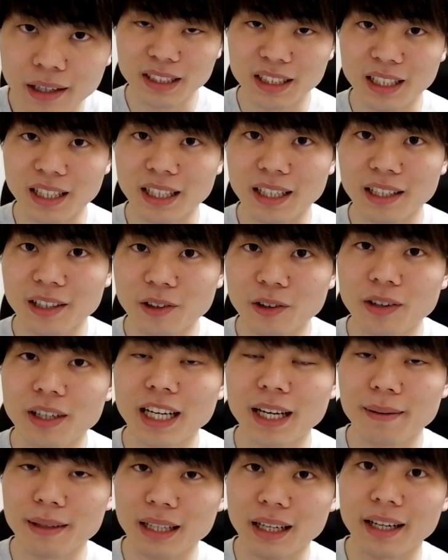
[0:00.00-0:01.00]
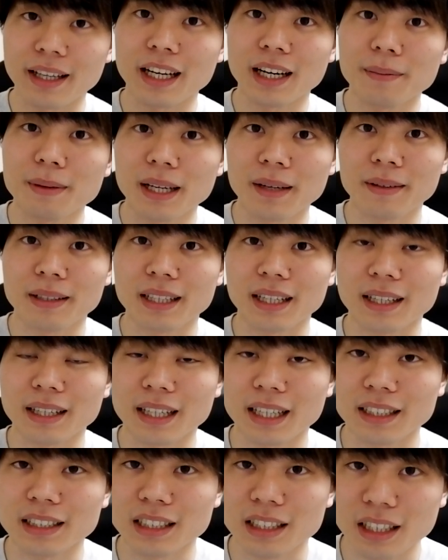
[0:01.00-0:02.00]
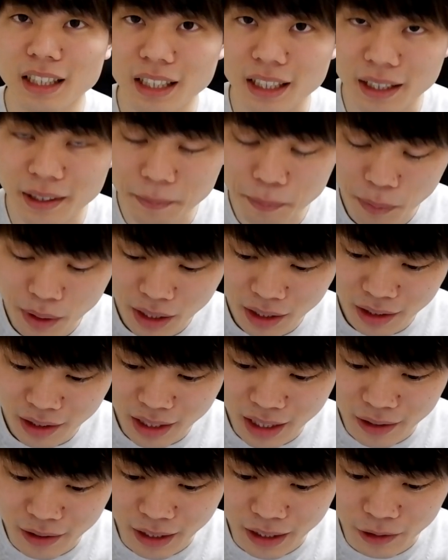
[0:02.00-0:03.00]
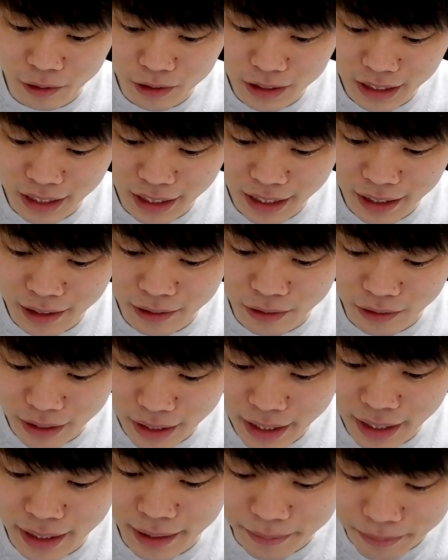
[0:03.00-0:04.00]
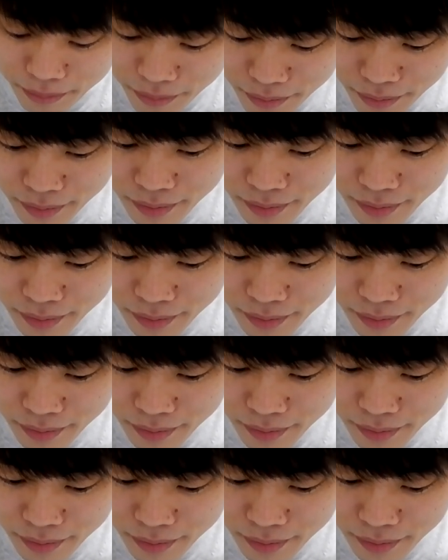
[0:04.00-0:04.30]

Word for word: マジで今回みたいなやべえみたいな感じになる可能性があるので、